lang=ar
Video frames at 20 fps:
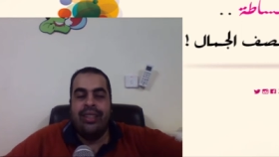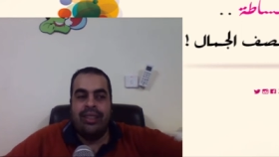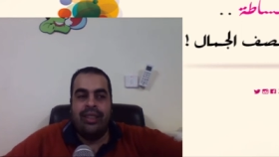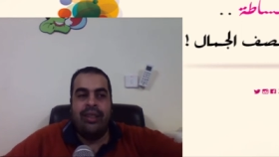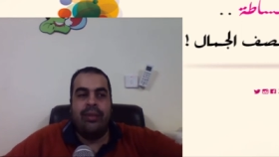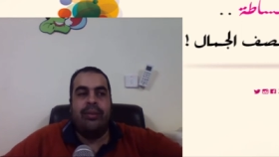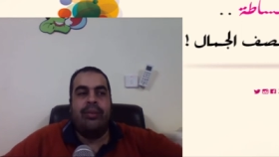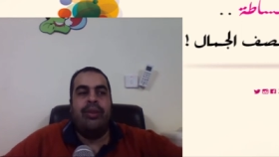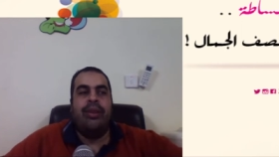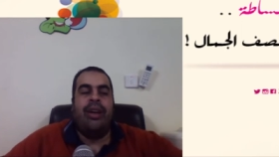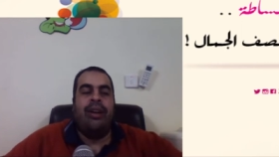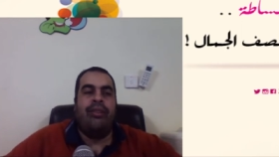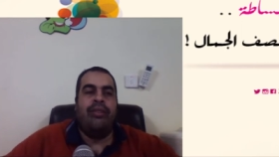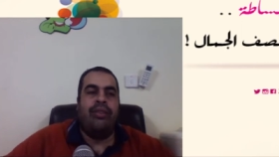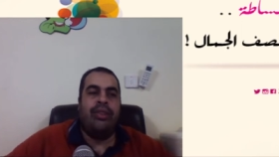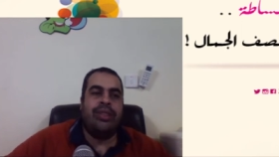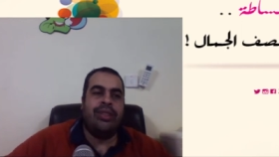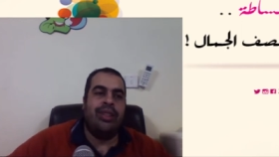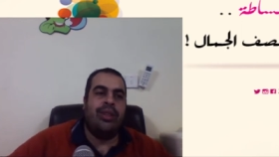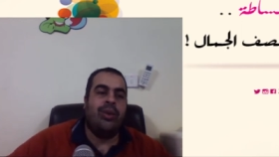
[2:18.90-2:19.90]
طب
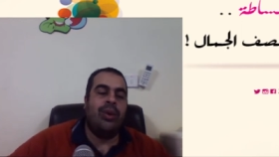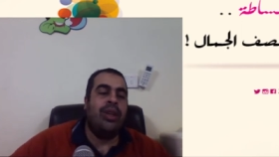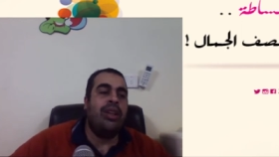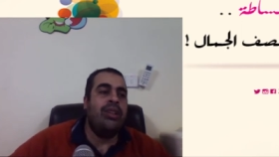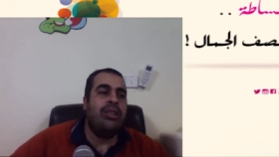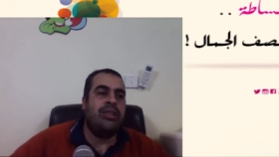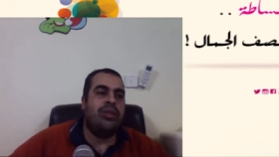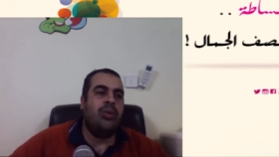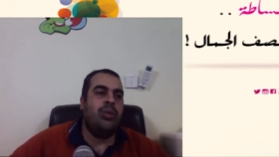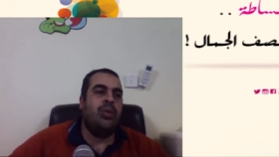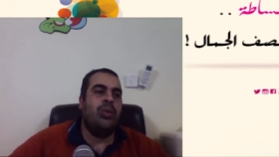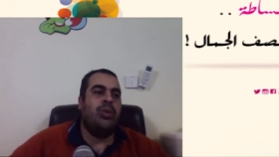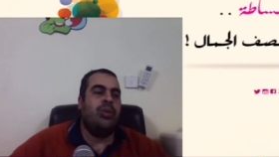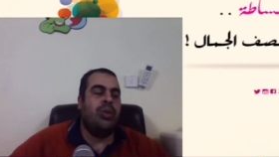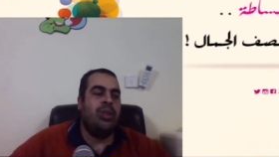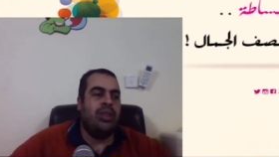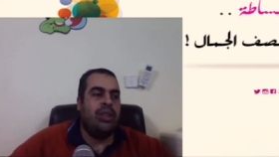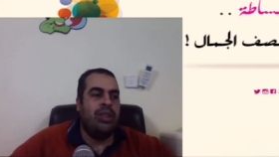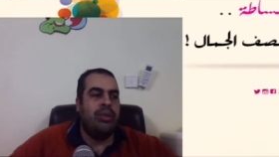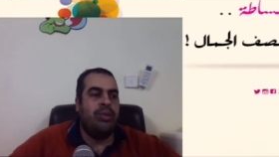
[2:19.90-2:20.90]
حفظها خلاص
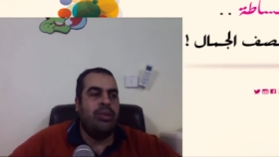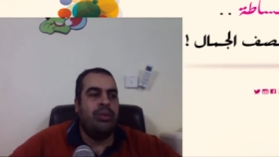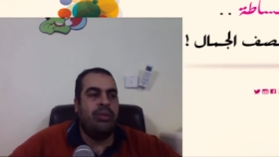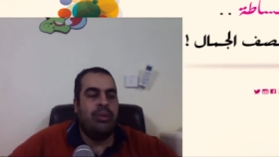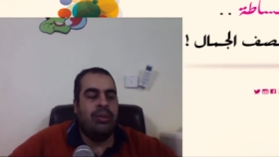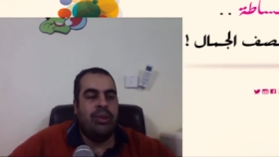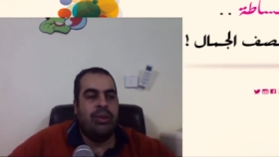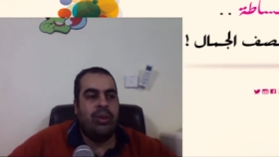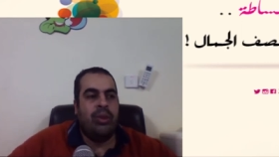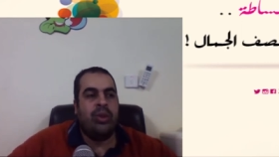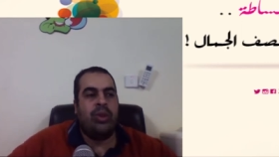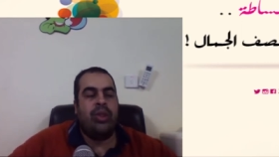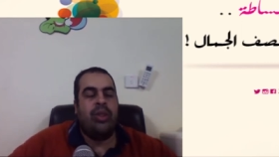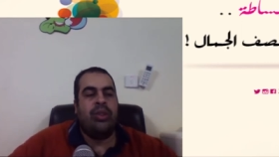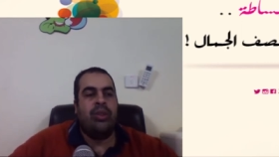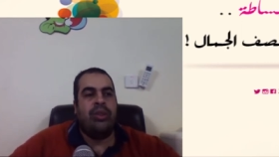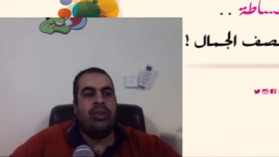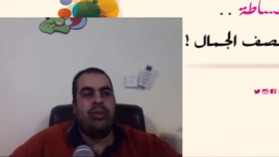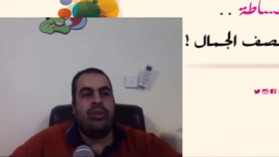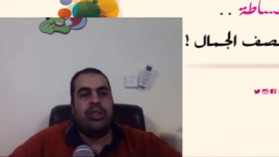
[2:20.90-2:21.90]
ونقيم
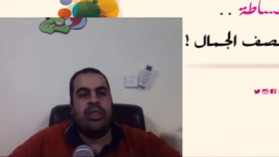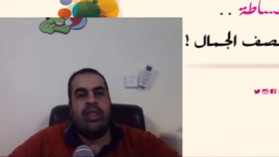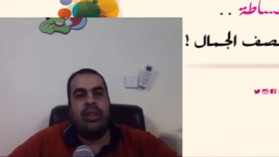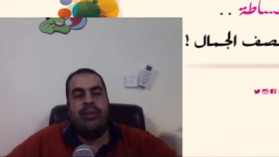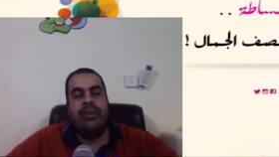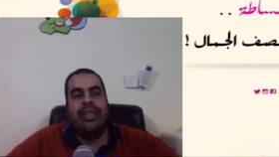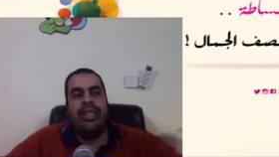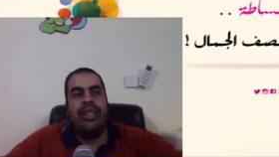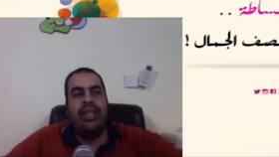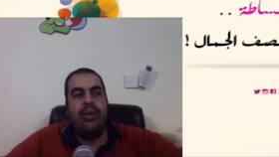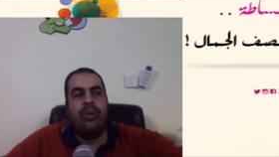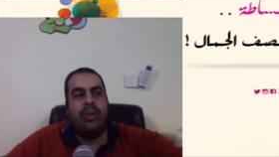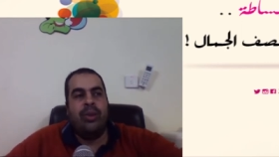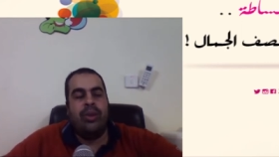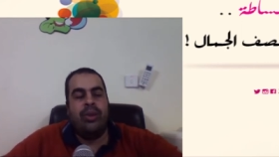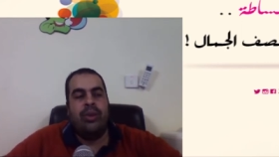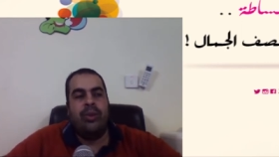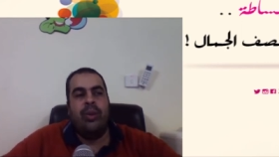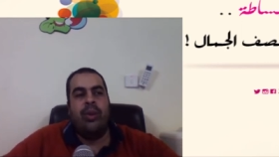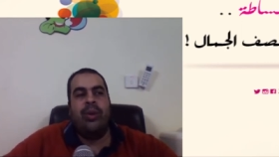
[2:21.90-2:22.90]
اسره اسلاميه
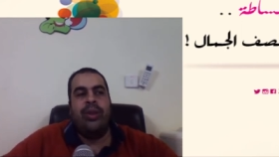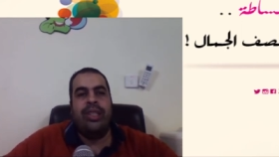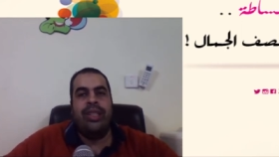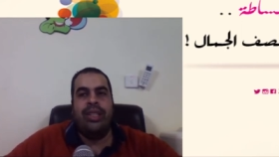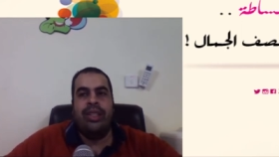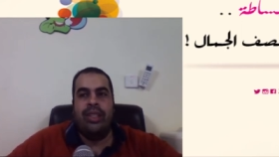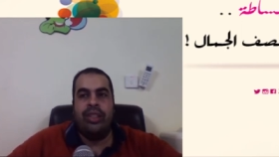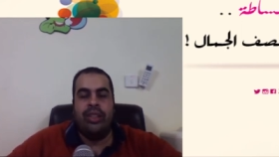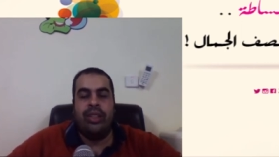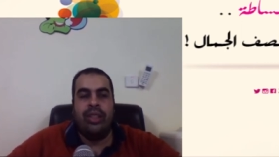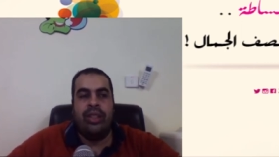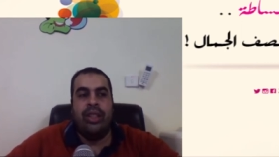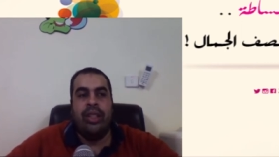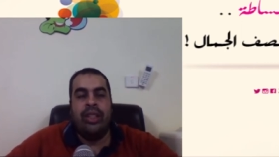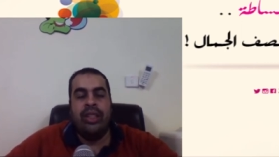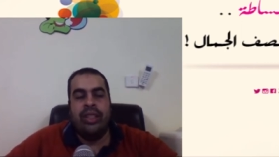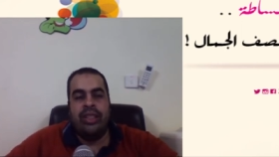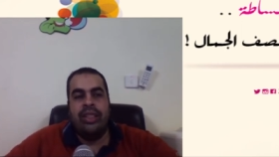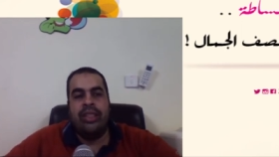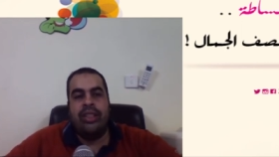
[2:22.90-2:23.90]
وهو يجي عيش
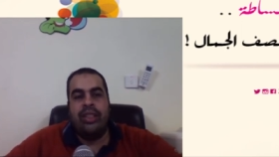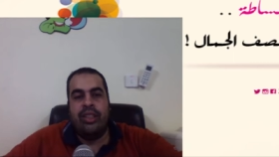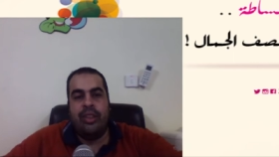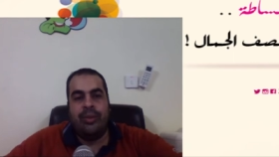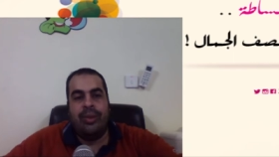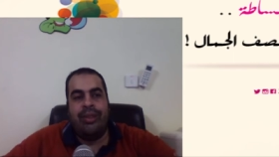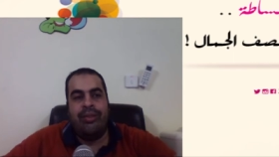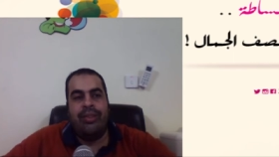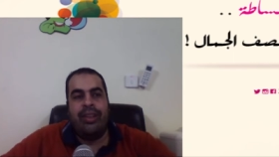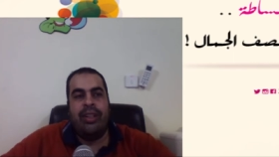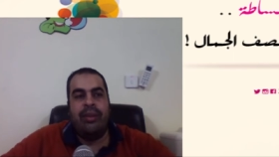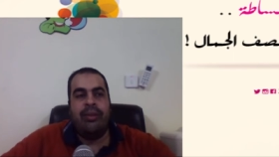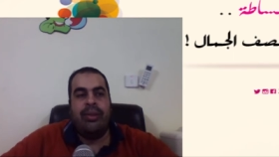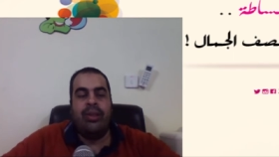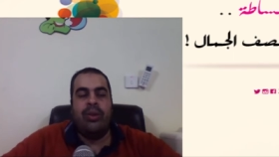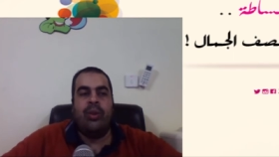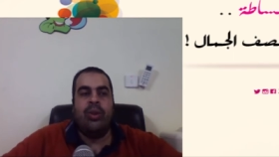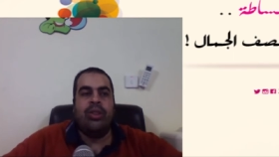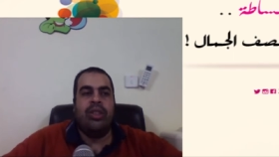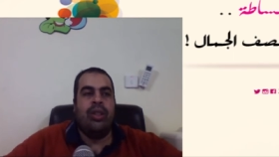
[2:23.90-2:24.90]
تيجي تعيش معاه في قلب
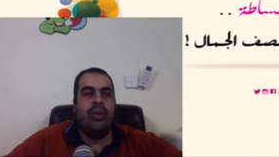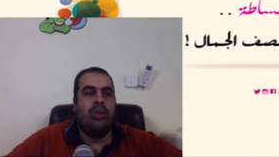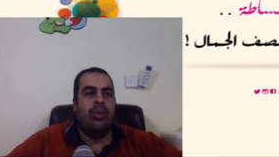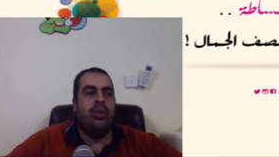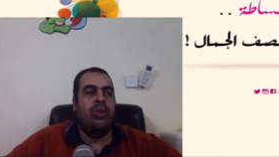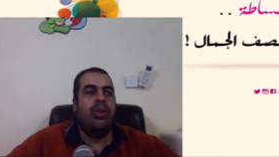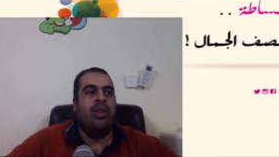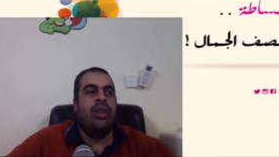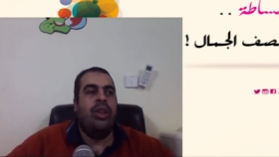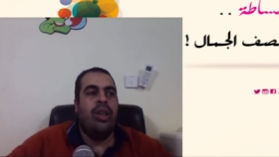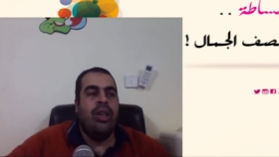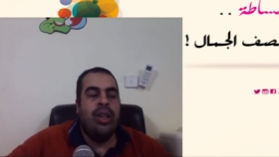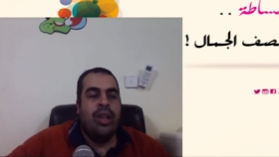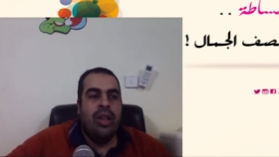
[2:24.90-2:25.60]
الاوضه و...